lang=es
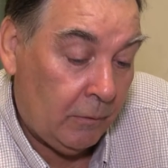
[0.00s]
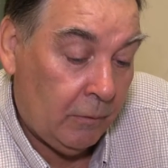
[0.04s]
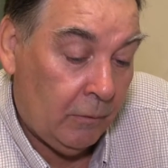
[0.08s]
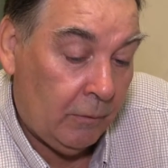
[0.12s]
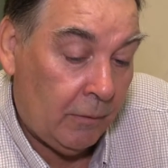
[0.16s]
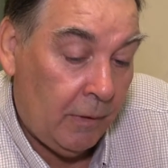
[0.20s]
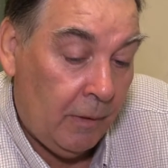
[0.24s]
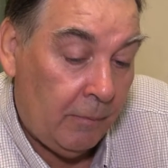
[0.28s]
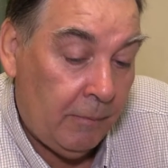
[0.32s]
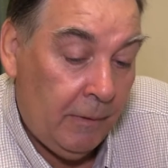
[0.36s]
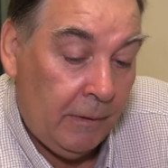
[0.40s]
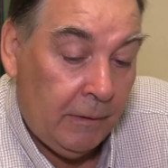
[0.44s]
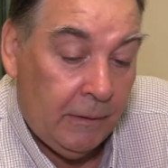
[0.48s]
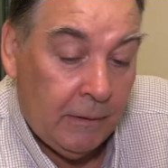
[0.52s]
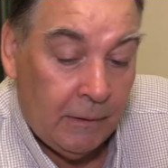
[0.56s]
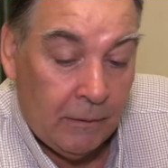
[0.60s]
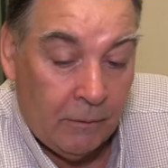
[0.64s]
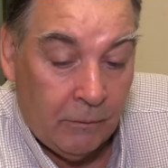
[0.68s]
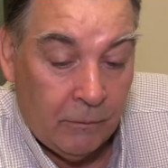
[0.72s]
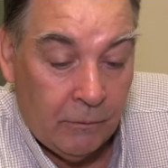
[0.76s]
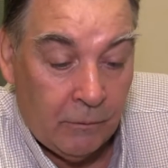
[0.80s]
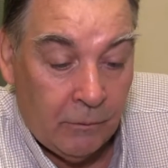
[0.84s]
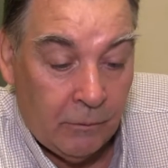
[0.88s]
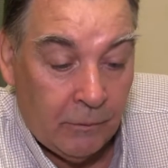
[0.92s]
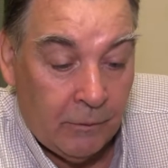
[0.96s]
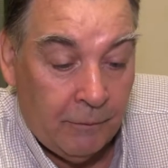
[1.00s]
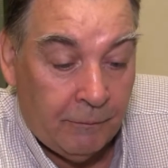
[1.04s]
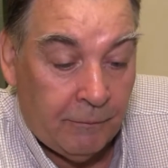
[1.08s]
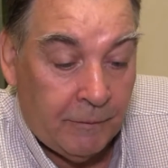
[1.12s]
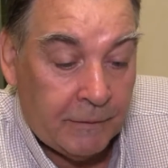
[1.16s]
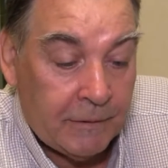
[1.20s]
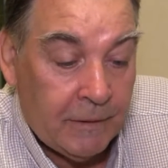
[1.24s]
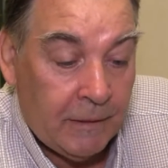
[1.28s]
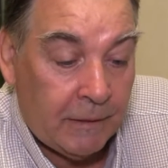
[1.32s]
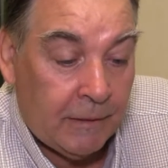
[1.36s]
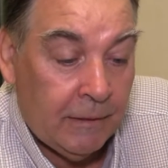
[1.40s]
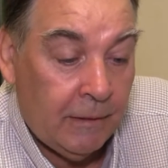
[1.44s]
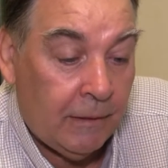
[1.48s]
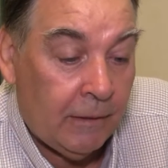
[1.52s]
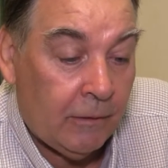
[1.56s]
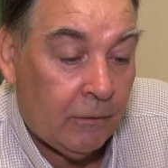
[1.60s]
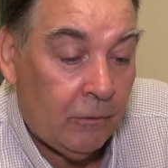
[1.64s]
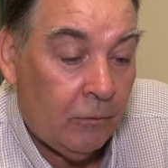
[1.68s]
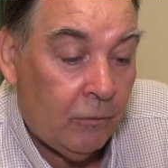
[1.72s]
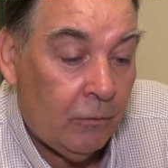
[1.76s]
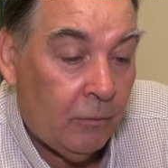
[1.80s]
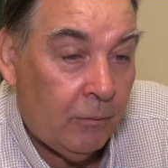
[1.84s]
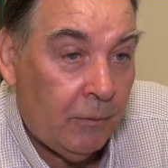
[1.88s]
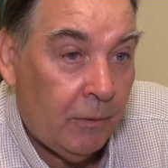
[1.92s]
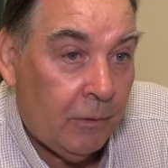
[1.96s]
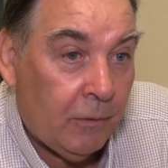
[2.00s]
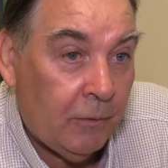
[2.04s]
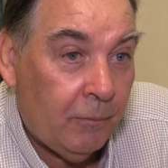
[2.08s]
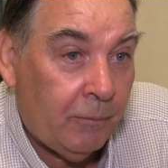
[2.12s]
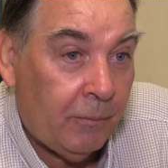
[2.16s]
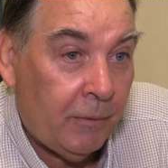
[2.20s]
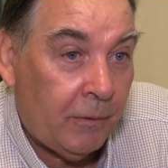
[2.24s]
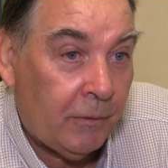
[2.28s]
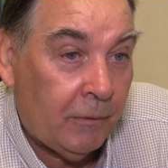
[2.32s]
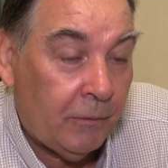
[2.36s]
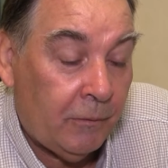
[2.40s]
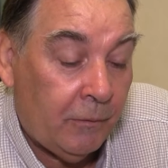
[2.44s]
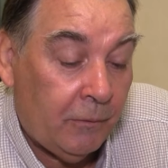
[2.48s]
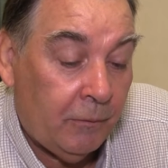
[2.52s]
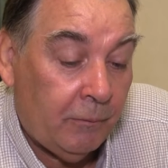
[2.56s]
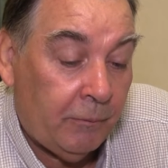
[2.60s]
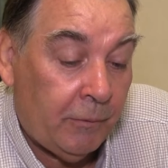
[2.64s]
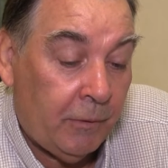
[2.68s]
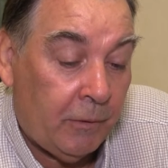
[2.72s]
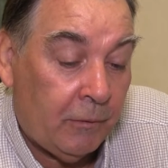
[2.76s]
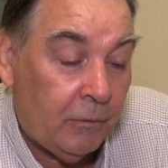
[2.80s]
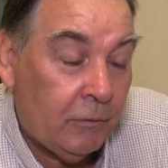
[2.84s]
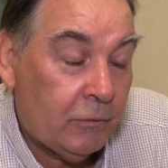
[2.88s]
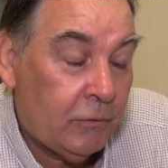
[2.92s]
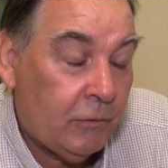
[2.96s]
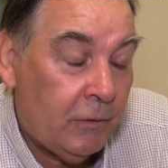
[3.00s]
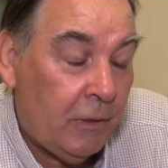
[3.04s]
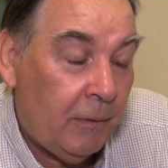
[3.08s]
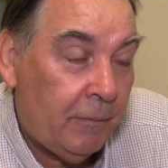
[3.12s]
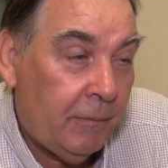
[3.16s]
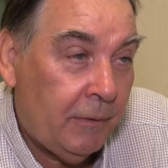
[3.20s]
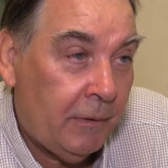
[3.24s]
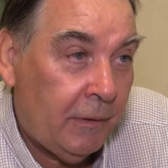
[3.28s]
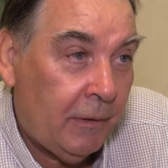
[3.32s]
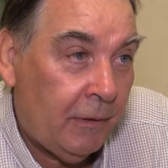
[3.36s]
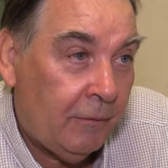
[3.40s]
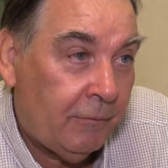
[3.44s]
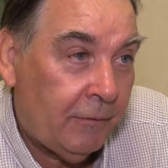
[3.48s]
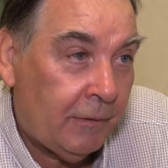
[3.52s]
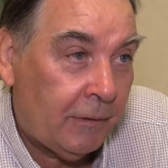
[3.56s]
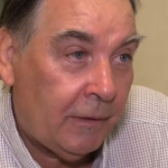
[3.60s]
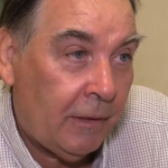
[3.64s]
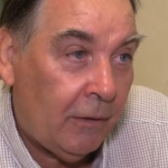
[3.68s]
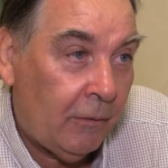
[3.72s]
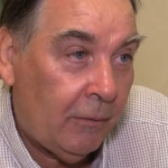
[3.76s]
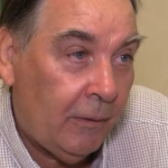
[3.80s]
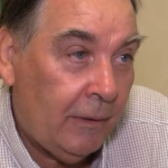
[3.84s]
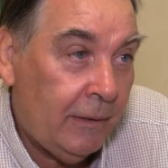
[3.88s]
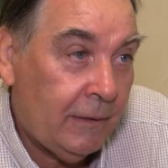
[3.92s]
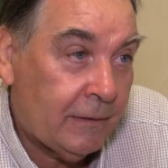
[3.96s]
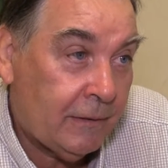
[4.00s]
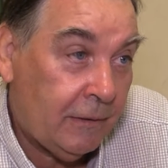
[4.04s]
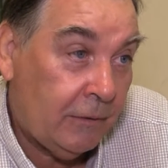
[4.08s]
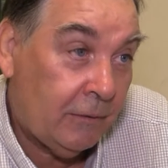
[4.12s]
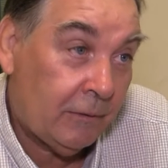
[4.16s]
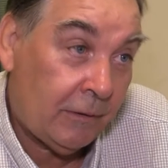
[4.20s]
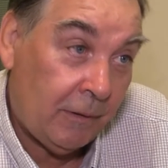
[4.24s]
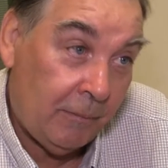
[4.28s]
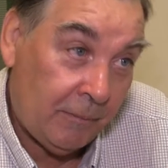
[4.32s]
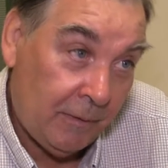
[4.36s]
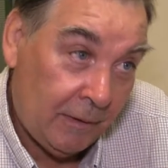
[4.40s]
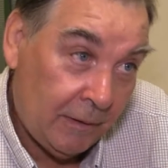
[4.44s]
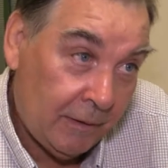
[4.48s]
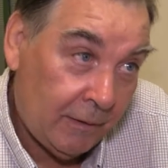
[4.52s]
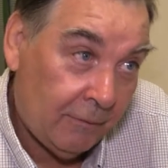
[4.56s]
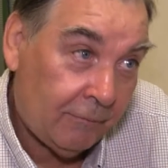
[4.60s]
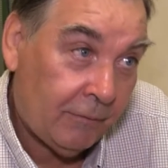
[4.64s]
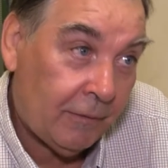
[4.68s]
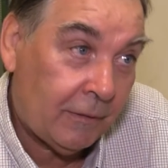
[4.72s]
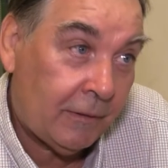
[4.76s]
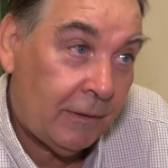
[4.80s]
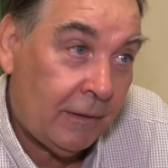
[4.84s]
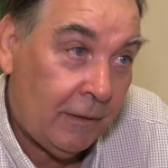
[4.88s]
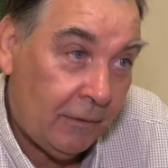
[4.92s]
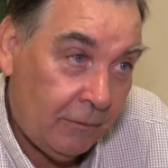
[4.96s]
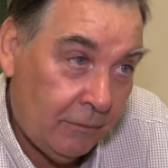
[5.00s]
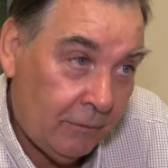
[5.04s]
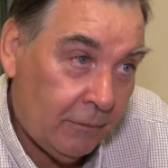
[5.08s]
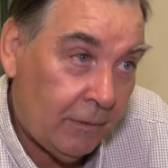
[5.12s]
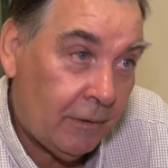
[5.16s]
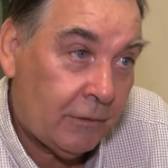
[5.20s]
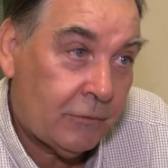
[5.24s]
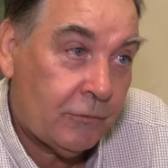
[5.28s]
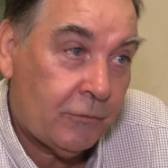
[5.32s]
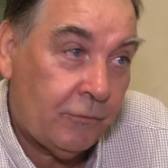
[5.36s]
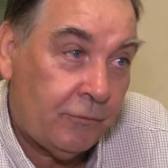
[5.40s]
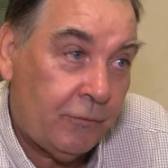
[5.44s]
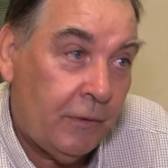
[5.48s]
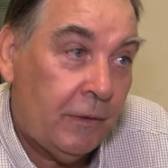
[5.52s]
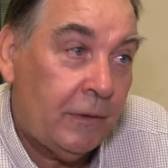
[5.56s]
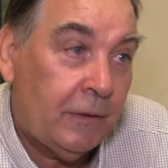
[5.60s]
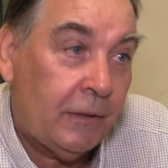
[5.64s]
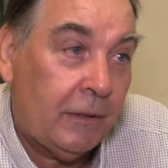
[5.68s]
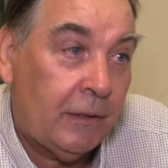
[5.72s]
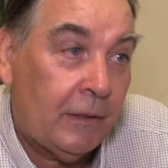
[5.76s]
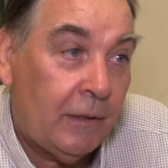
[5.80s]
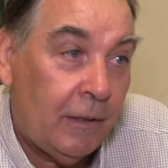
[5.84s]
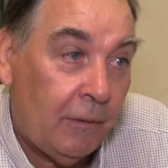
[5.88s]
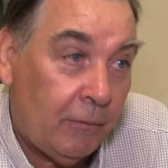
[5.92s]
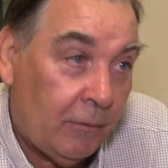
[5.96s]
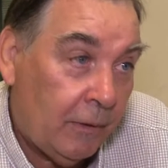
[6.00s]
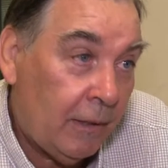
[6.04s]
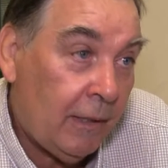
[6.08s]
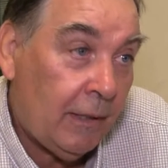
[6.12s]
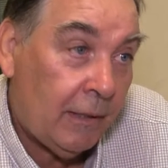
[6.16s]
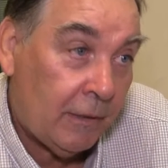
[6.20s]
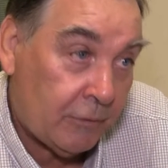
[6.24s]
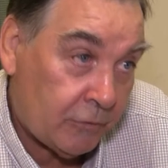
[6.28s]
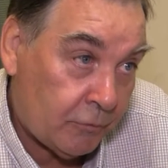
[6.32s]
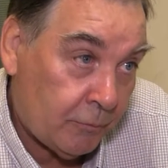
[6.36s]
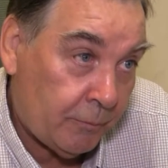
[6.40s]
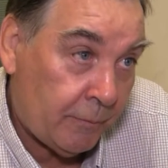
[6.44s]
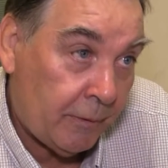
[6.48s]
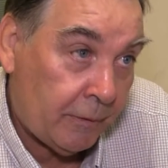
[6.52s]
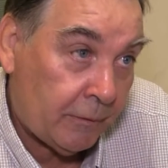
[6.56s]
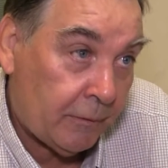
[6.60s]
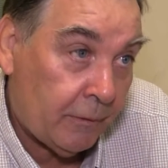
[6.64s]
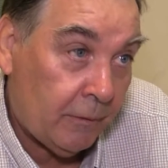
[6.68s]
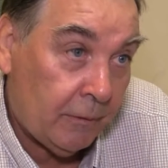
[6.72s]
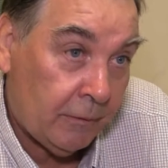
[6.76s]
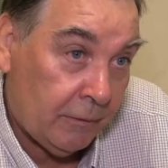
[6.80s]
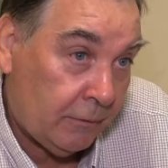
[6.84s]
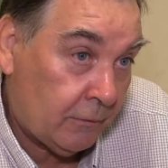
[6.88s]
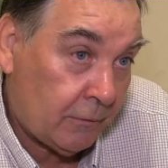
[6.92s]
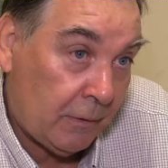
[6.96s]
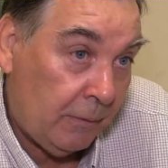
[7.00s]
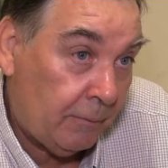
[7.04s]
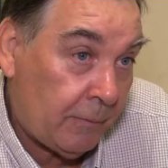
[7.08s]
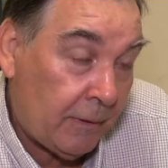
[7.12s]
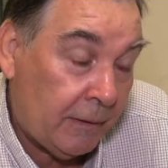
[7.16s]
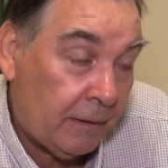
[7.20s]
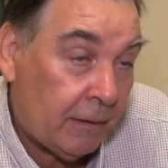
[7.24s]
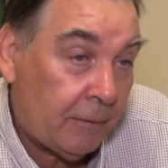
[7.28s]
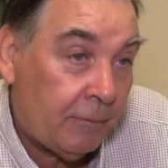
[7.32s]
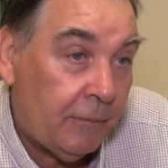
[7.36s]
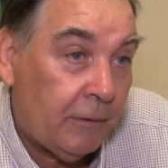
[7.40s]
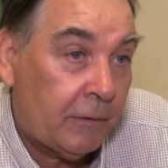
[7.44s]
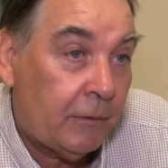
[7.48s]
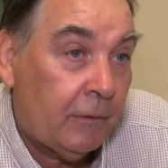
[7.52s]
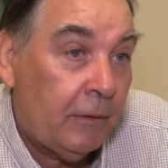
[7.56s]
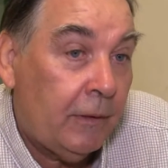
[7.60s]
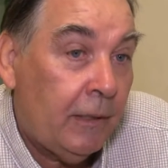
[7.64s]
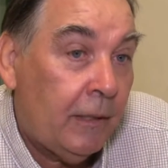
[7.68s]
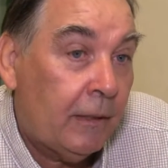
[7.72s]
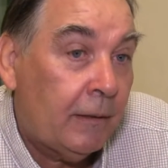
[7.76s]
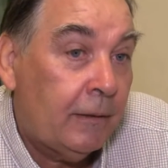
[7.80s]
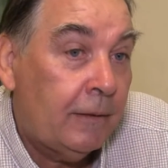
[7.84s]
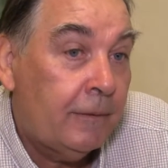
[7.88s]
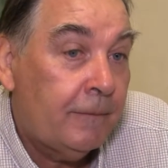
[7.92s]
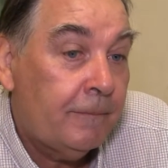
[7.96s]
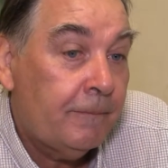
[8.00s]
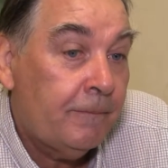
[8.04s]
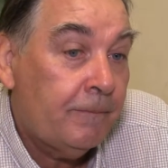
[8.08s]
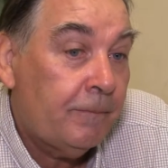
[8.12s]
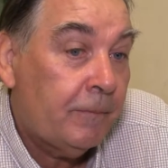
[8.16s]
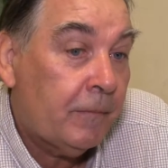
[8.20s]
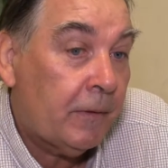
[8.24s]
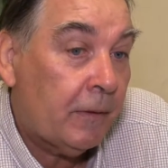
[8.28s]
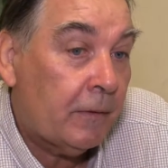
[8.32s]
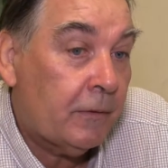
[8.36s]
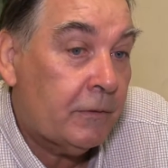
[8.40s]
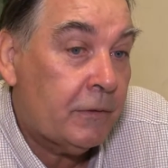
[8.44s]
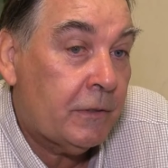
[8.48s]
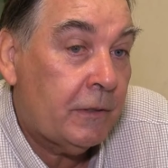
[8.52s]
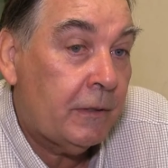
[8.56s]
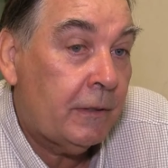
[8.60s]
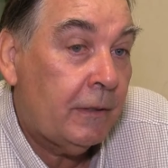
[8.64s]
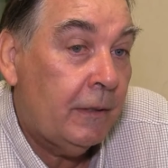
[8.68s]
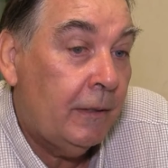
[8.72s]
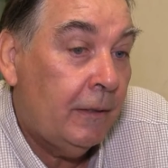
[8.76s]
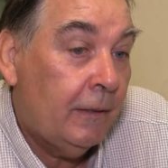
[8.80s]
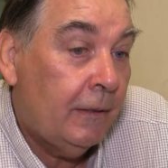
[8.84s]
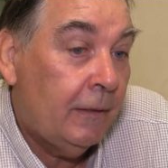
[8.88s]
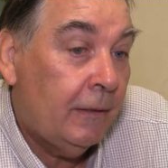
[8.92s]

obviamente los, desfasajes económicos, pero, pero no solamente ha afectado a él, sino también ha afectado a su fuente laboral, a su la parte patronal. Entonces,